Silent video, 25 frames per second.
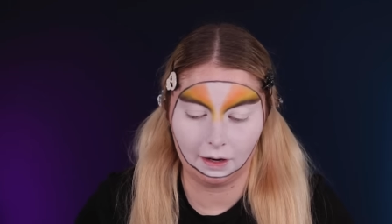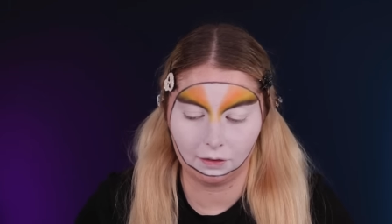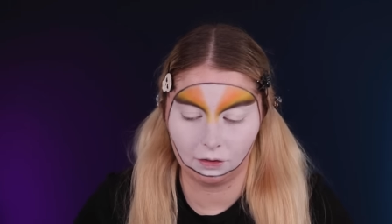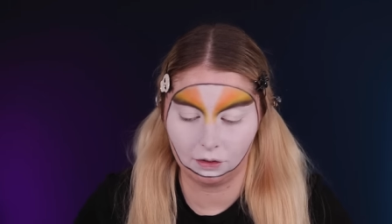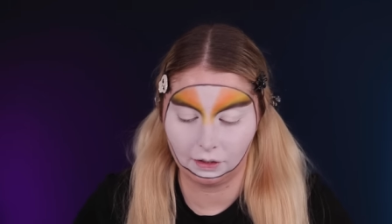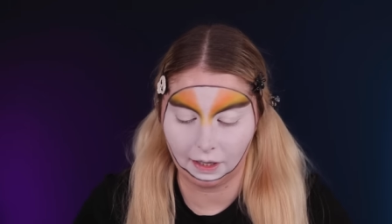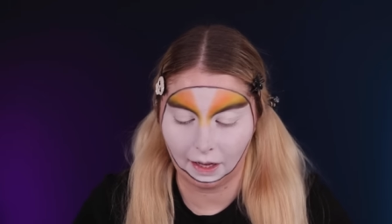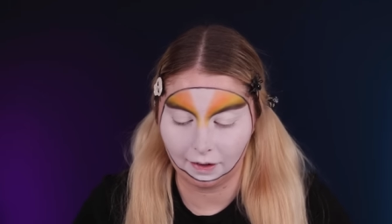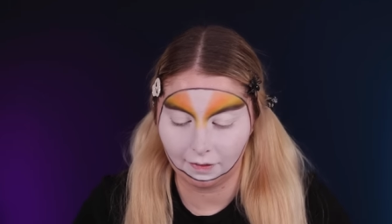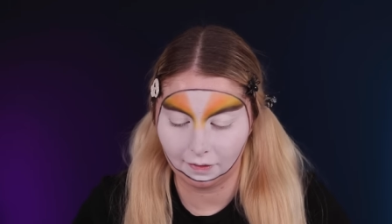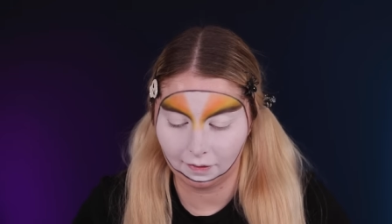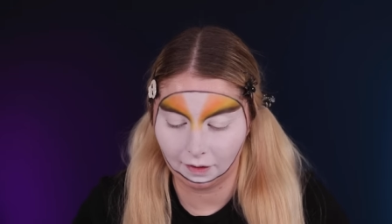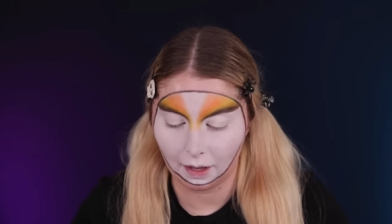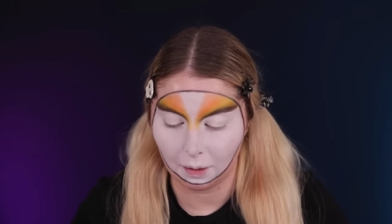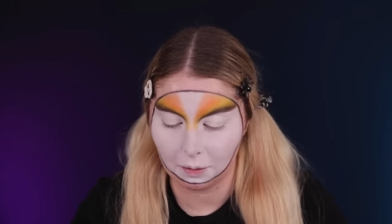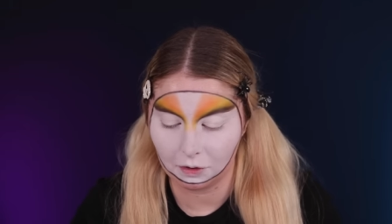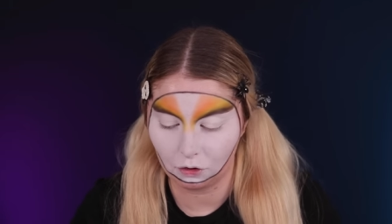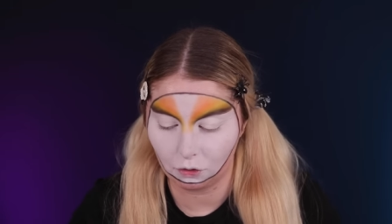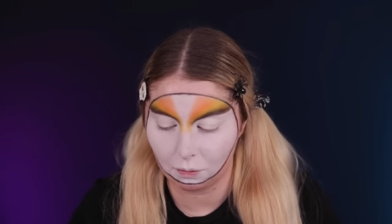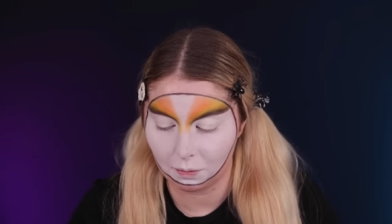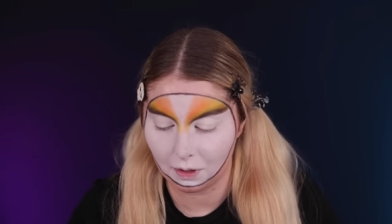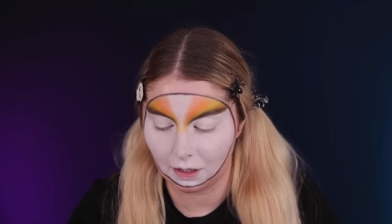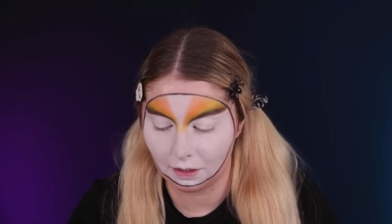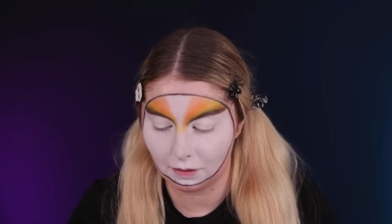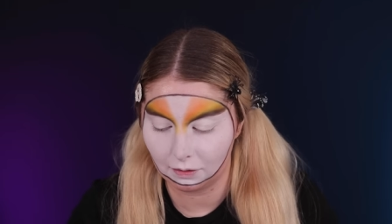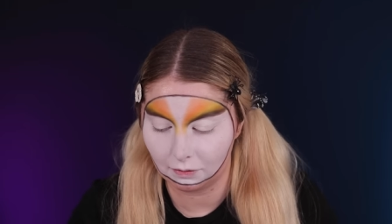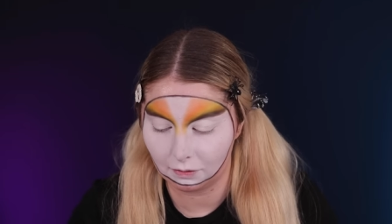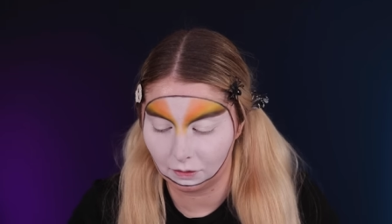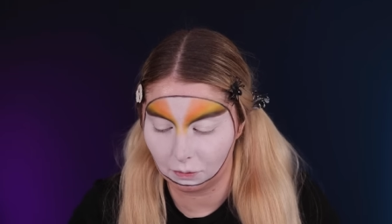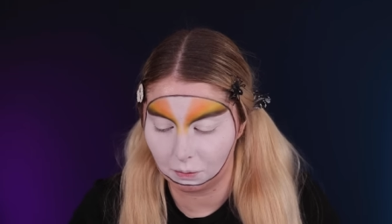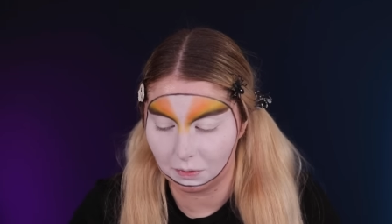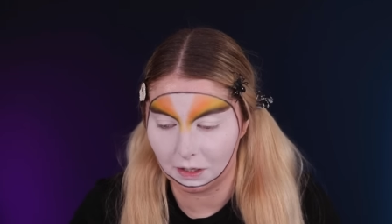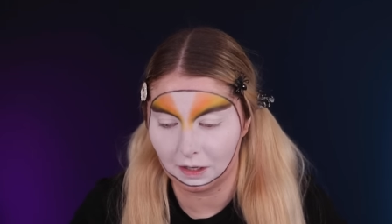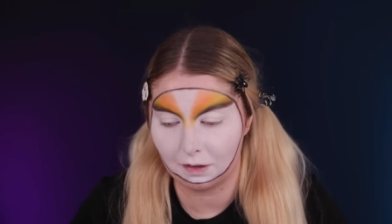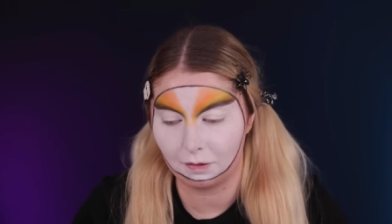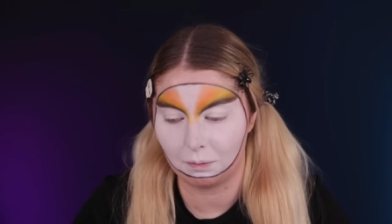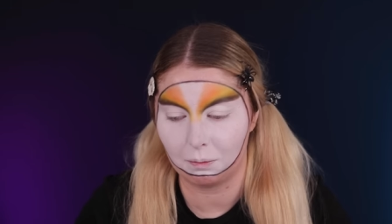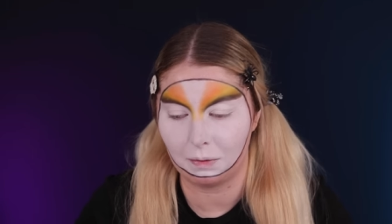Also das habe ich schon mal
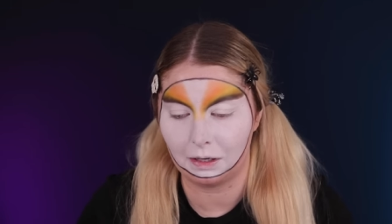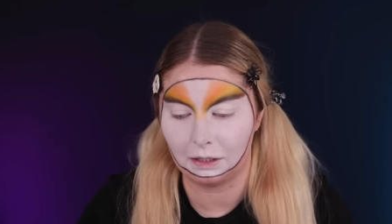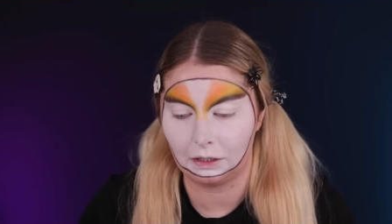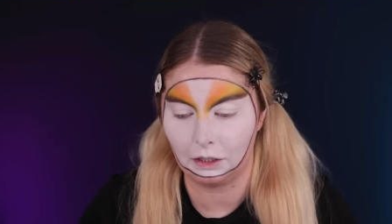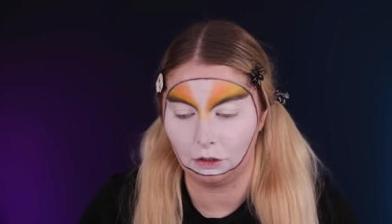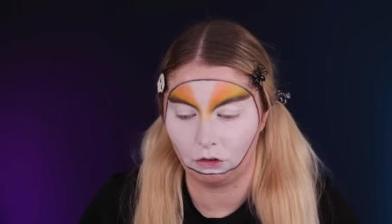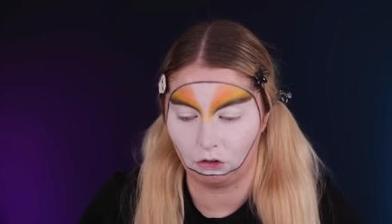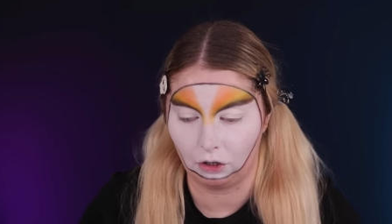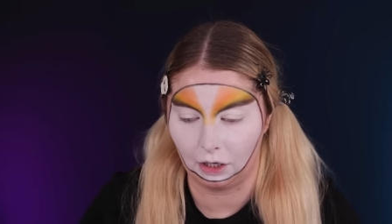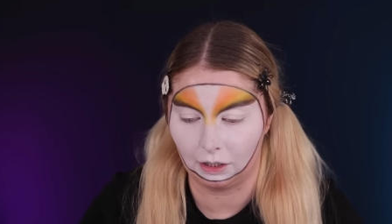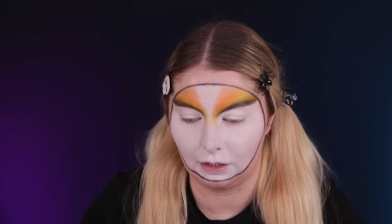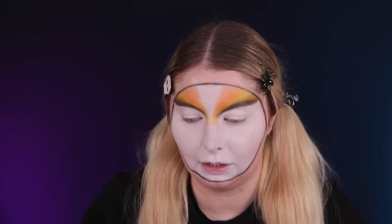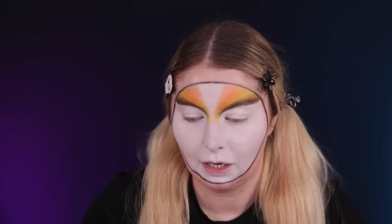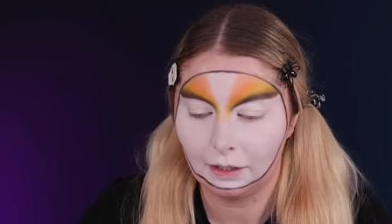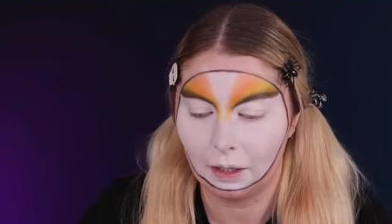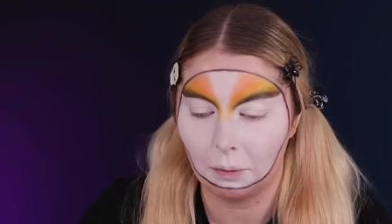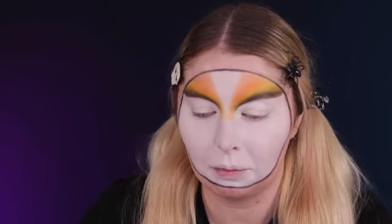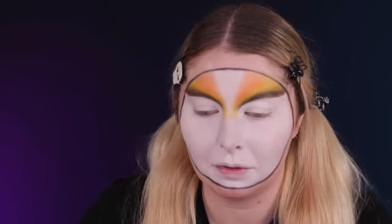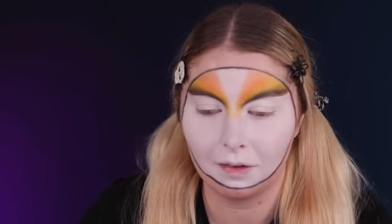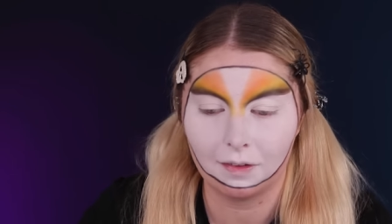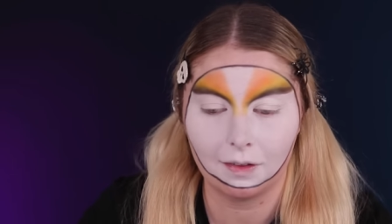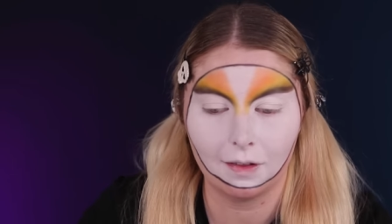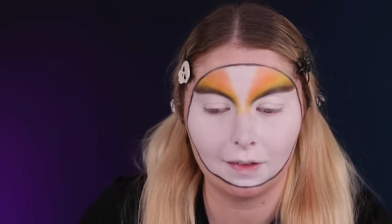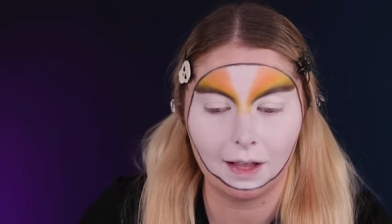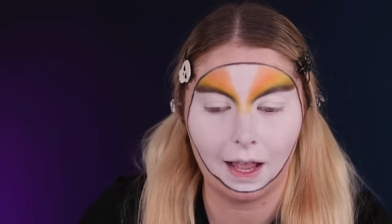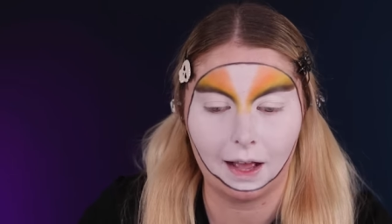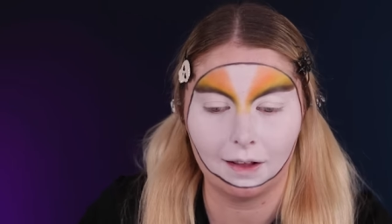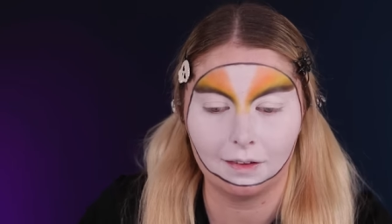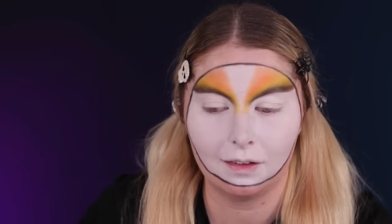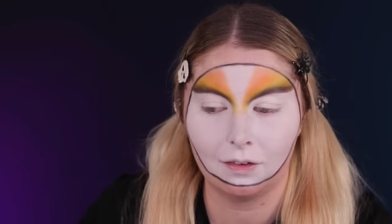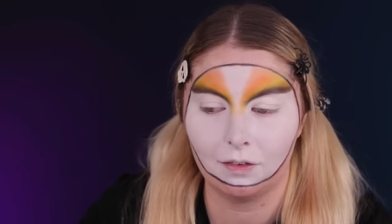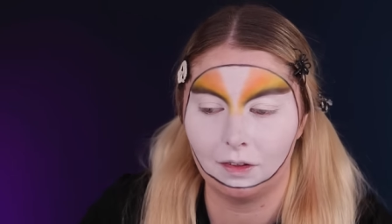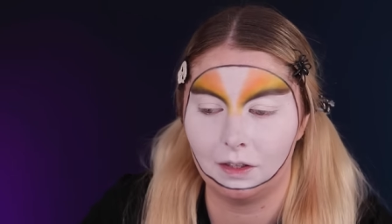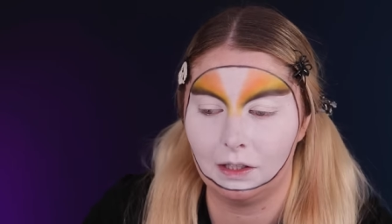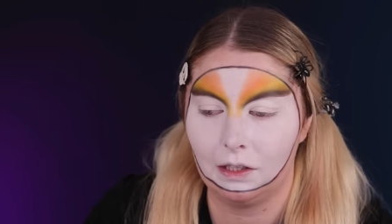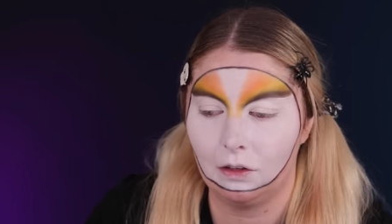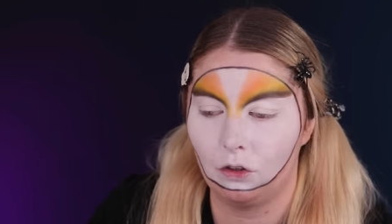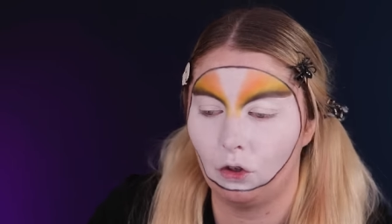zumindest mal gecheckt. Ich glaube, das ist das
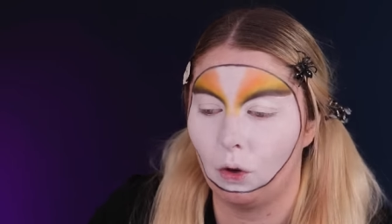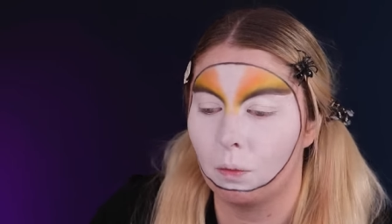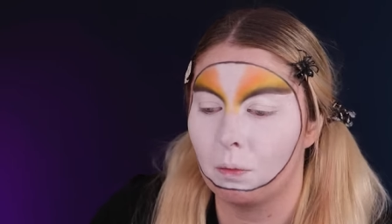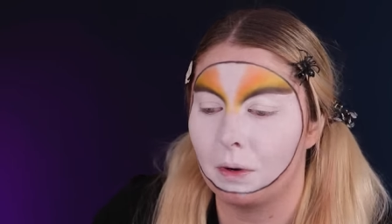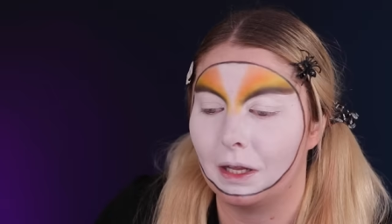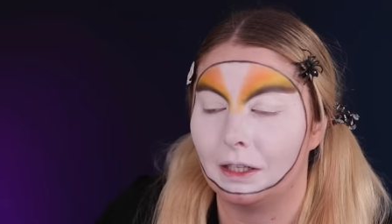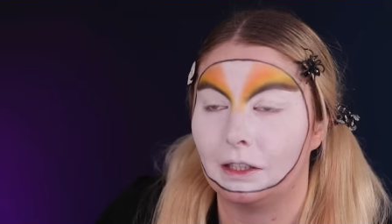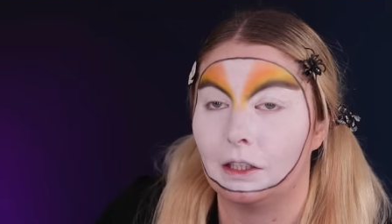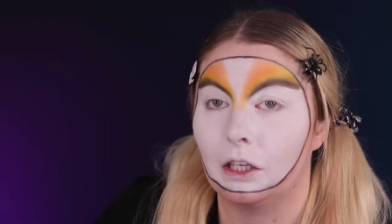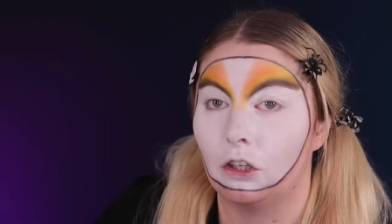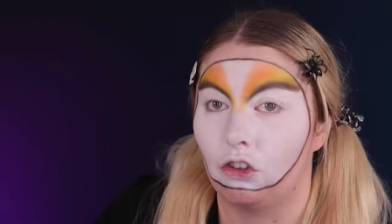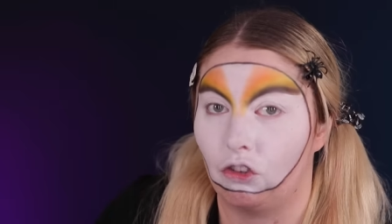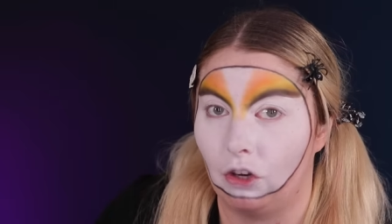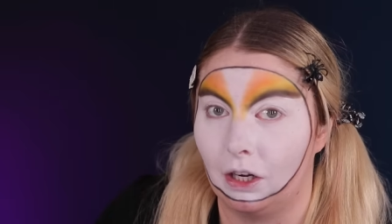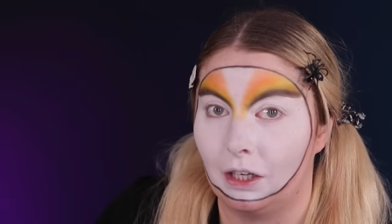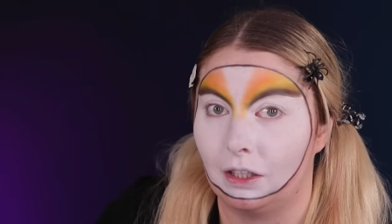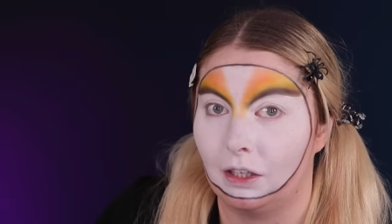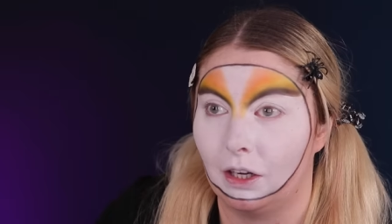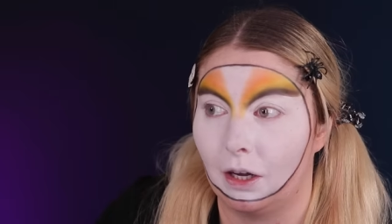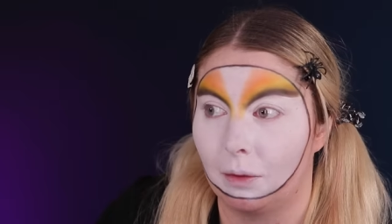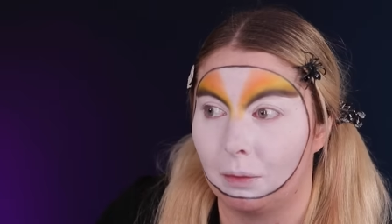Erste, was ich jetzt komplett gecheckt